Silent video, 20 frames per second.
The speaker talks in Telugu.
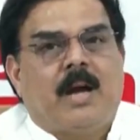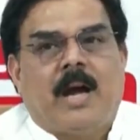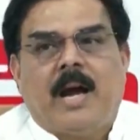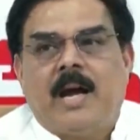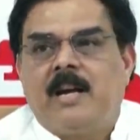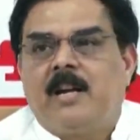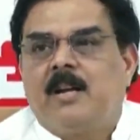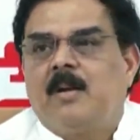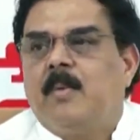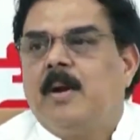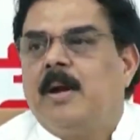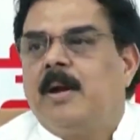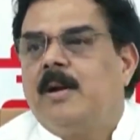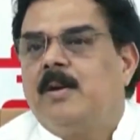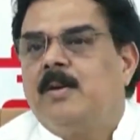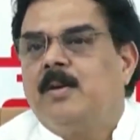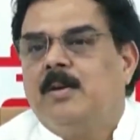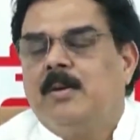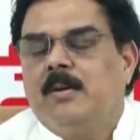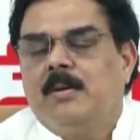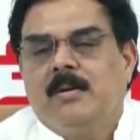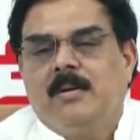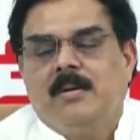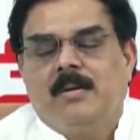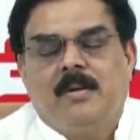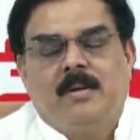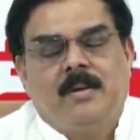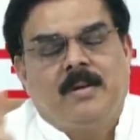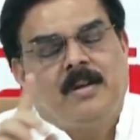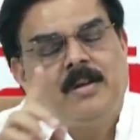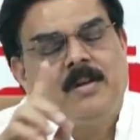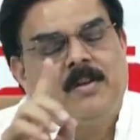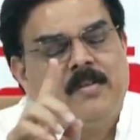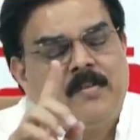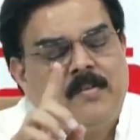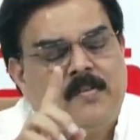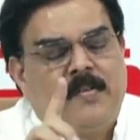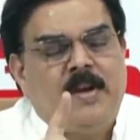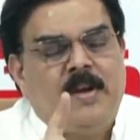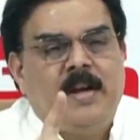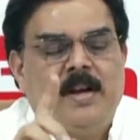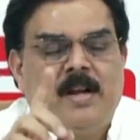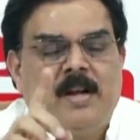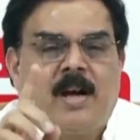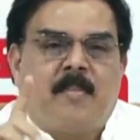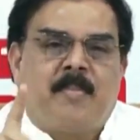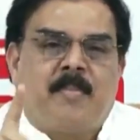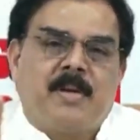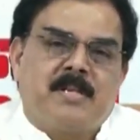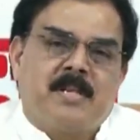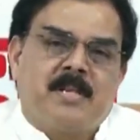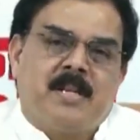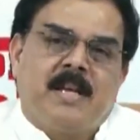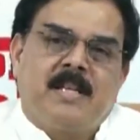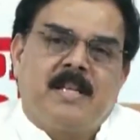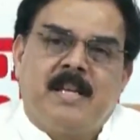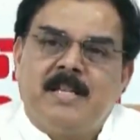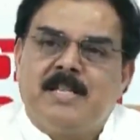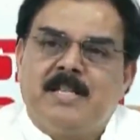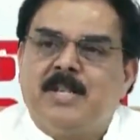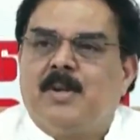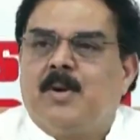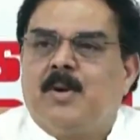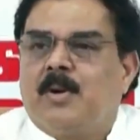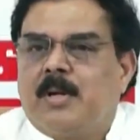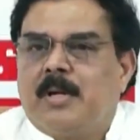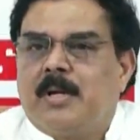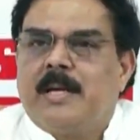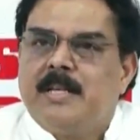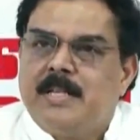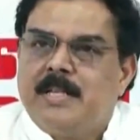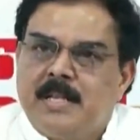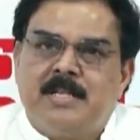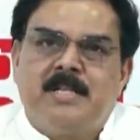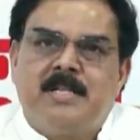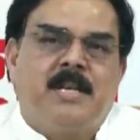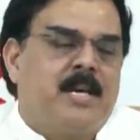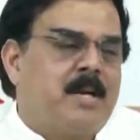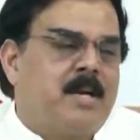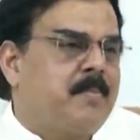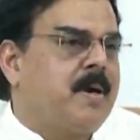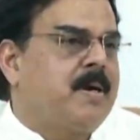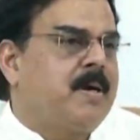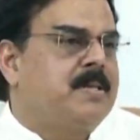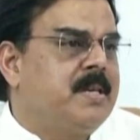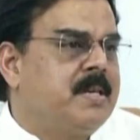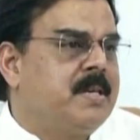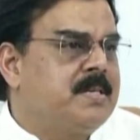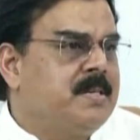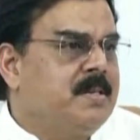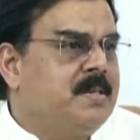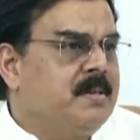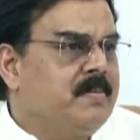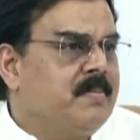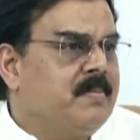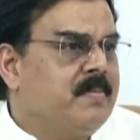హైదరాబాద్లో ఫీల్డ్ ఆపరేషన్ ఏజెన్సీ అని ఒక ఏజెన్సీ ఏర్పాటు చేసి